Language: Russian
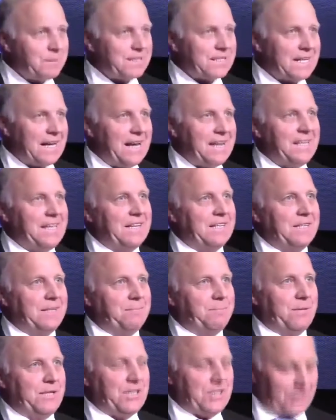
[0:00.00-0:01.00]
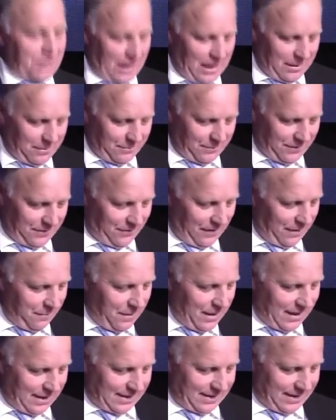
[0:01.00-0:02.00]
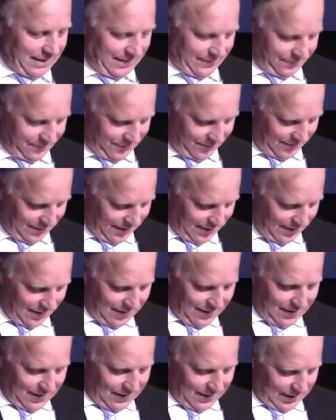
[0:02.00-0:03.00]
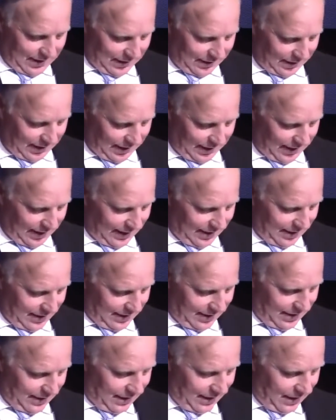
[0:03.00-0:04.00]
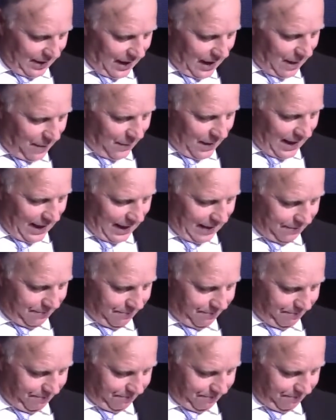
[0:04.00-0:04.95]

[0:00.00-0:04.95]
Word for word: Писание, прочитаем два места. Это Иеремия,